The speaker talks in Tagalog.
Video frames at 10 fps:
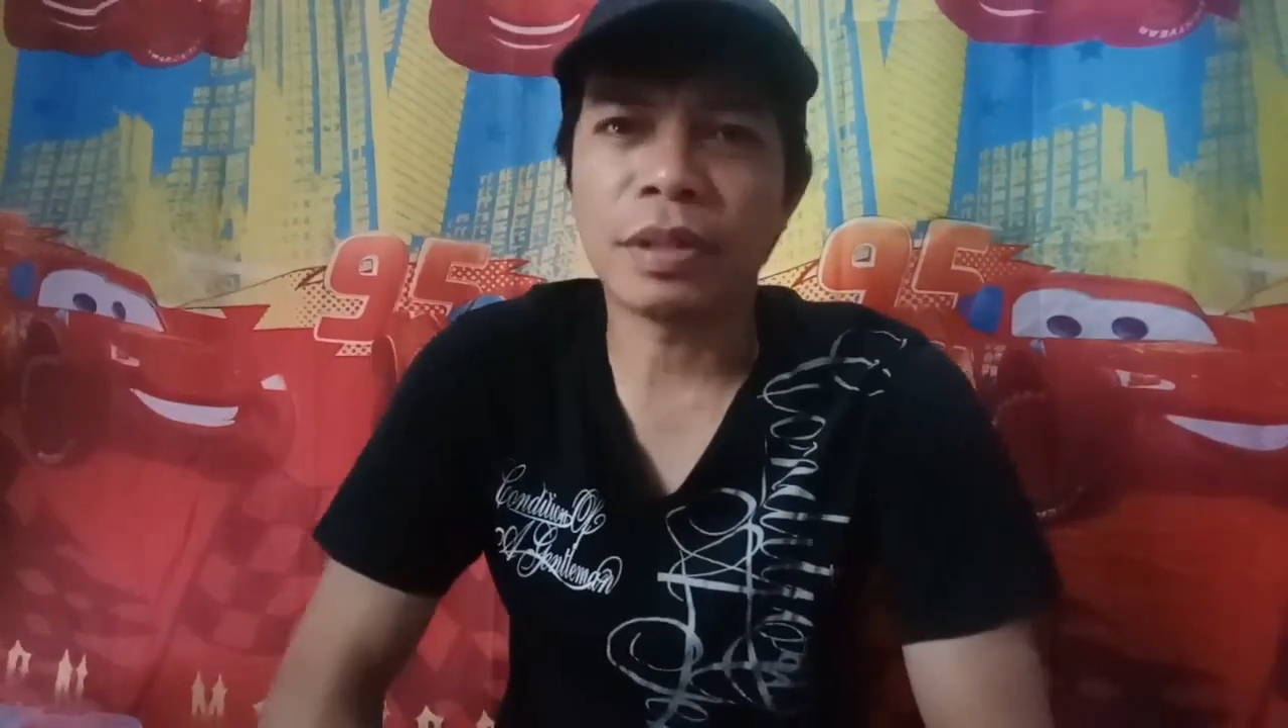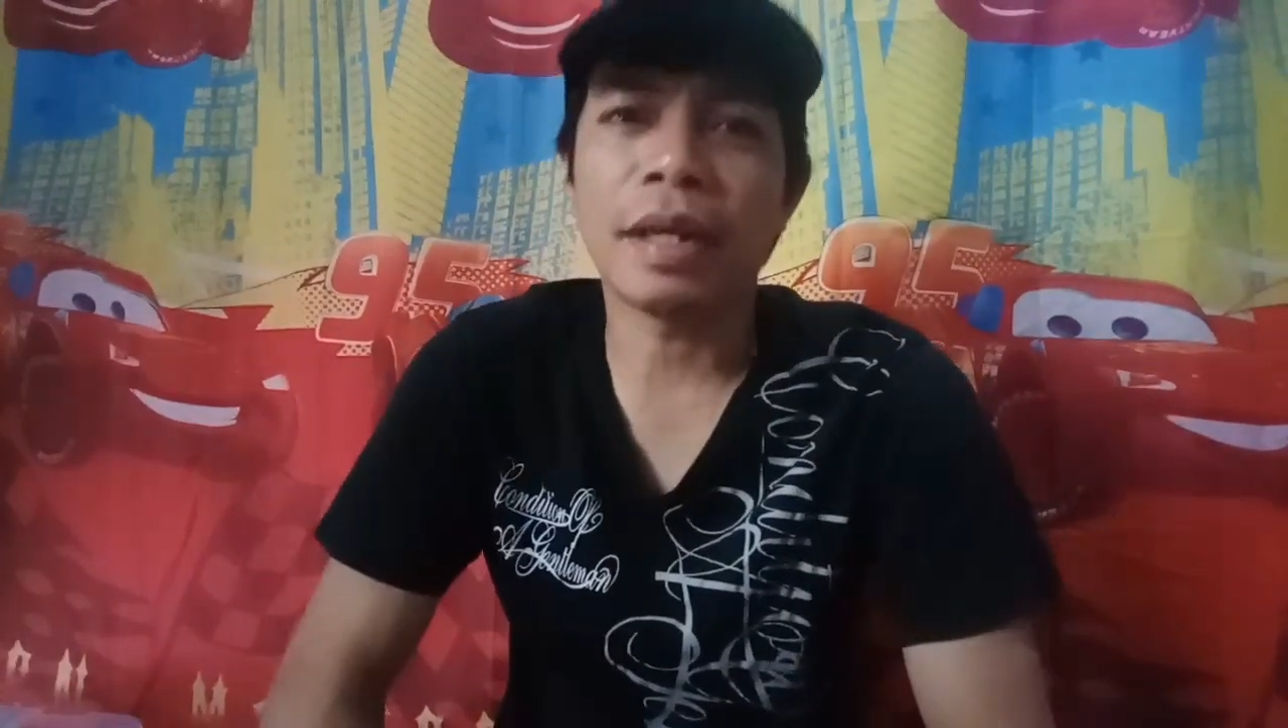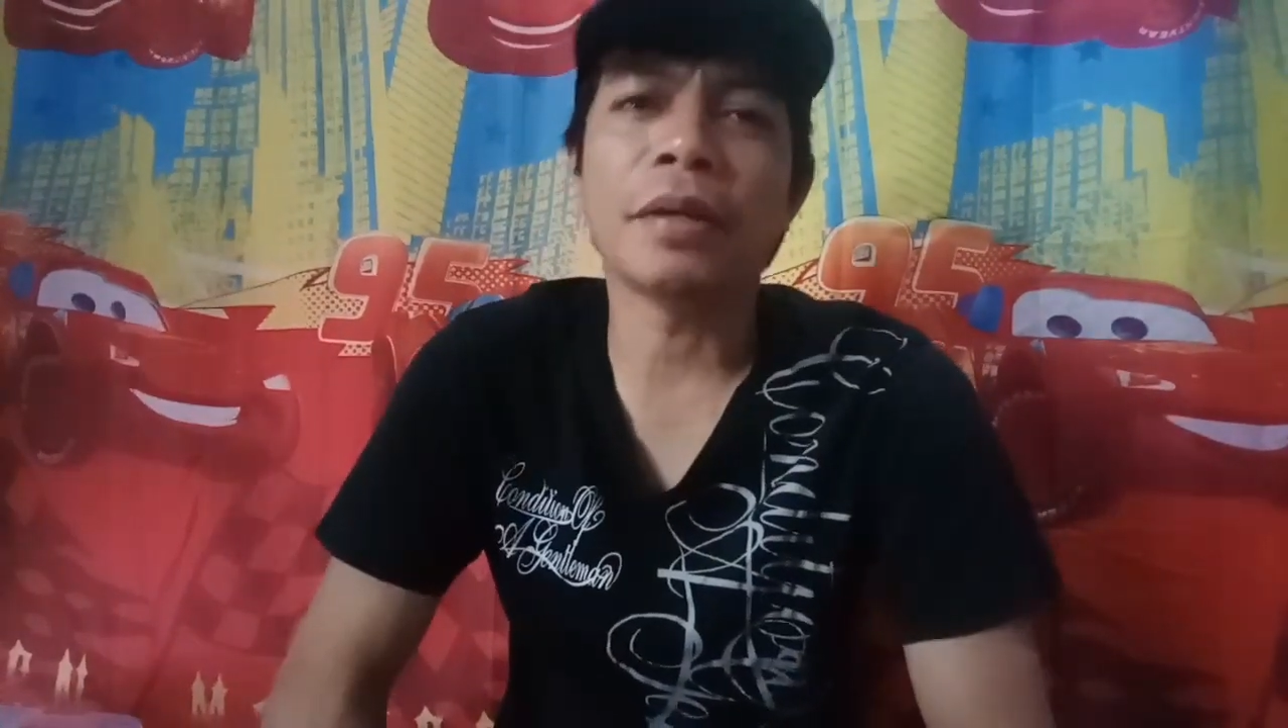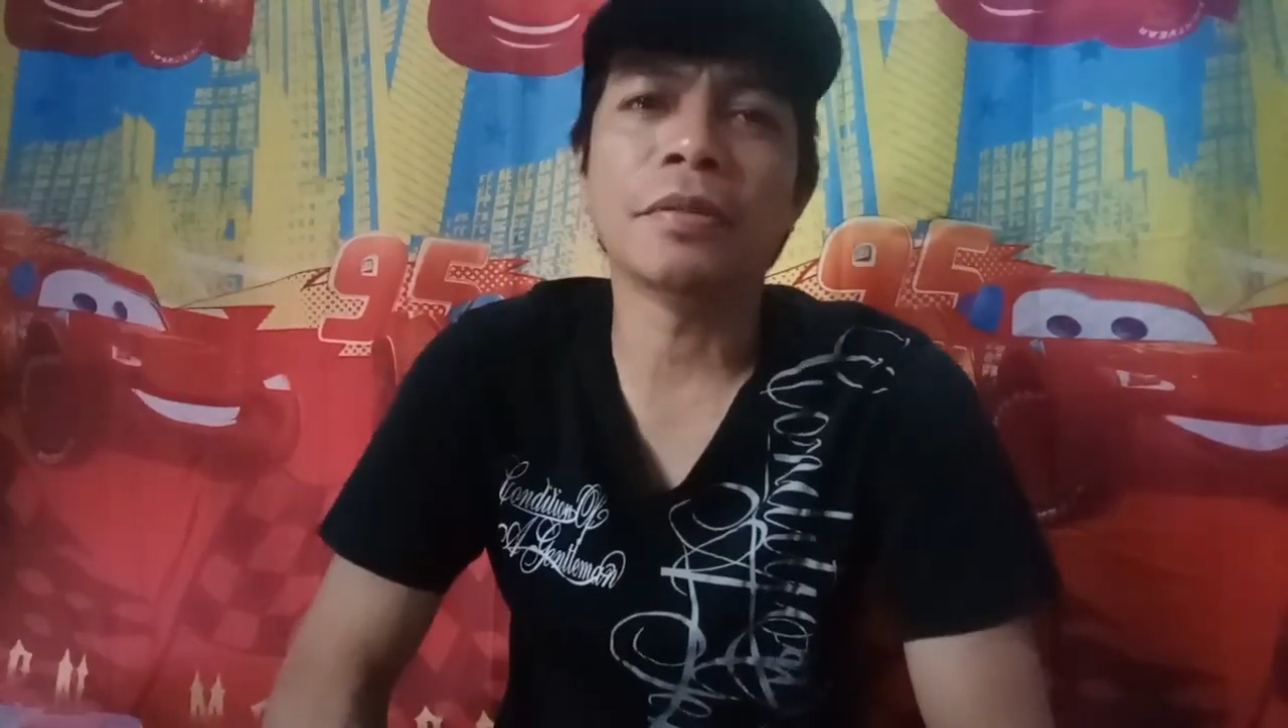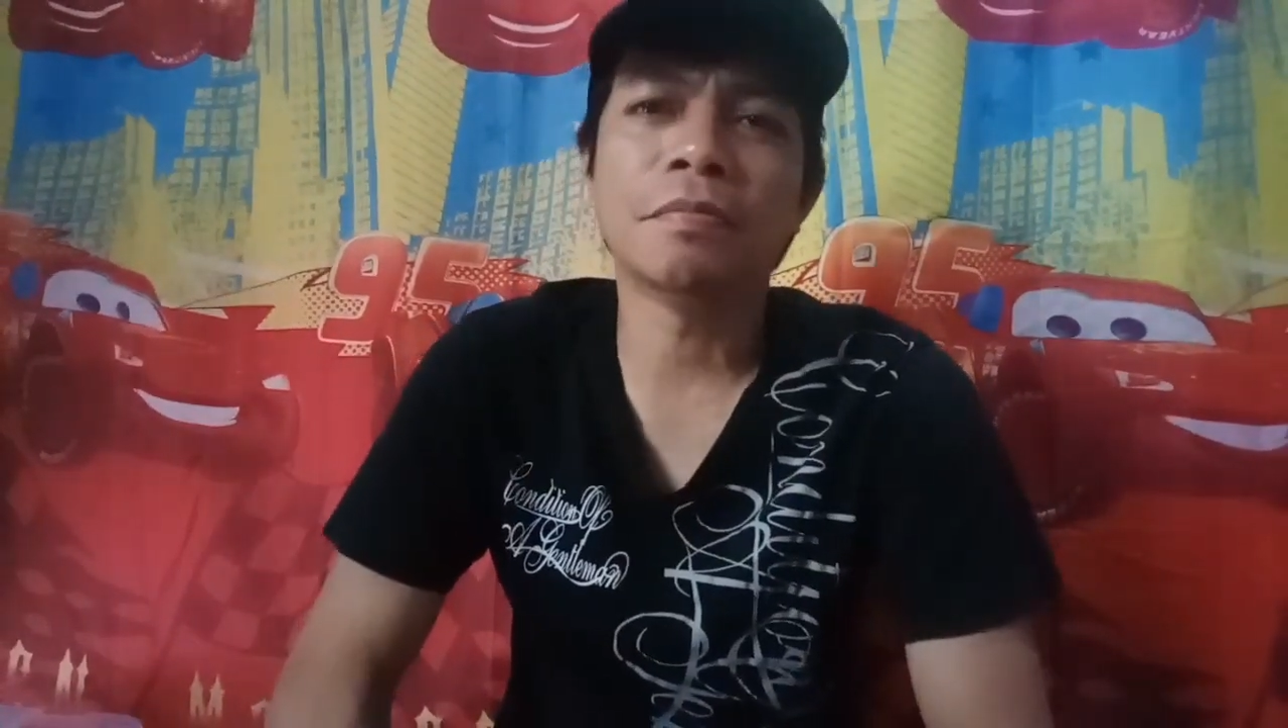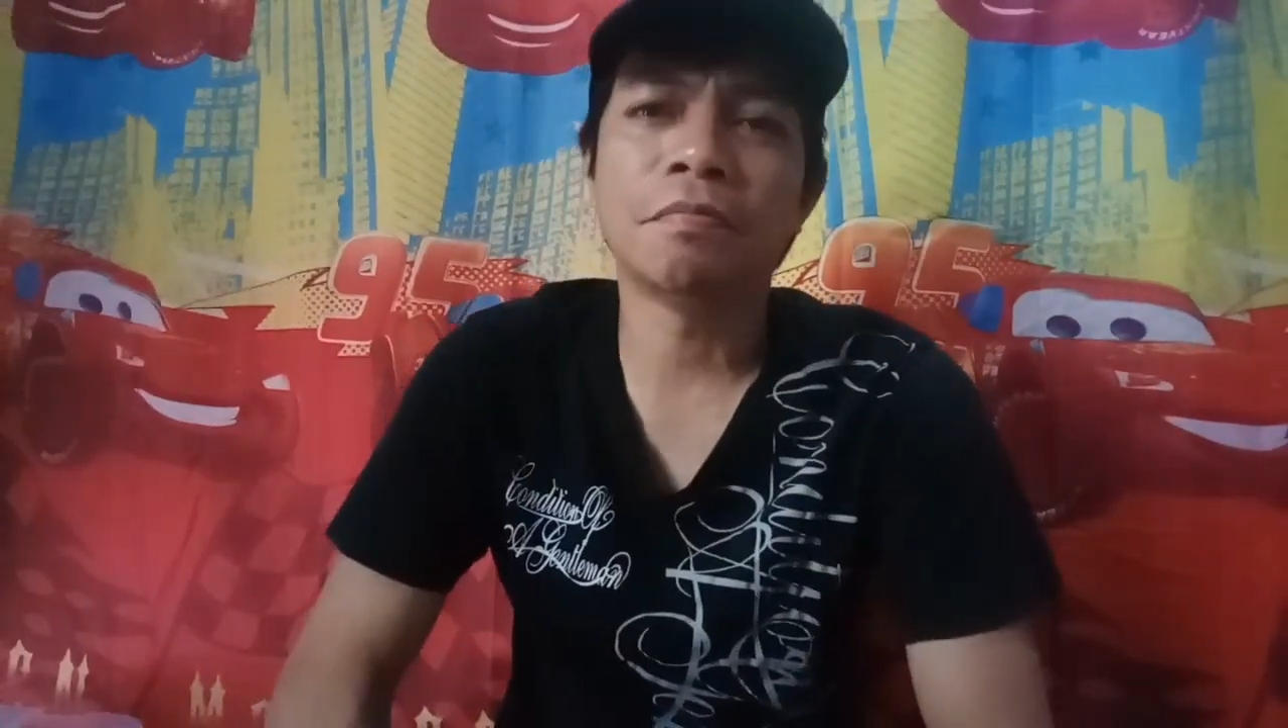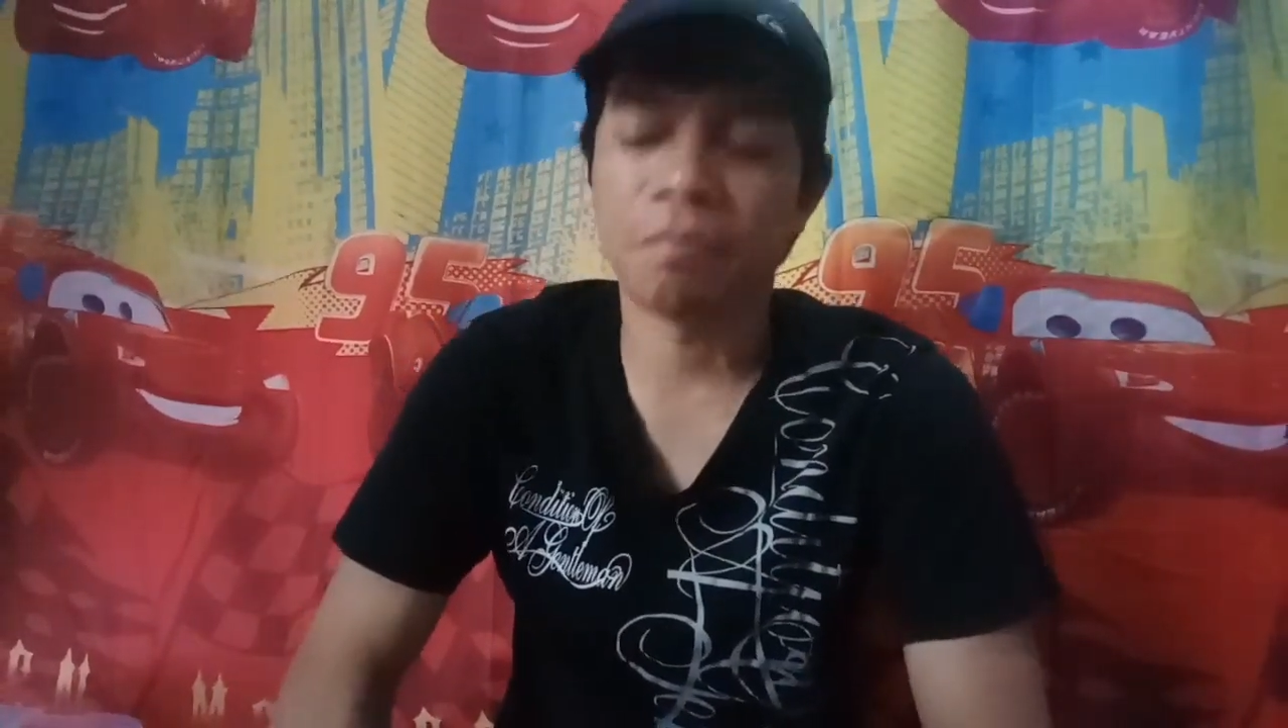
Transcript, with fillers: kamusta kayo?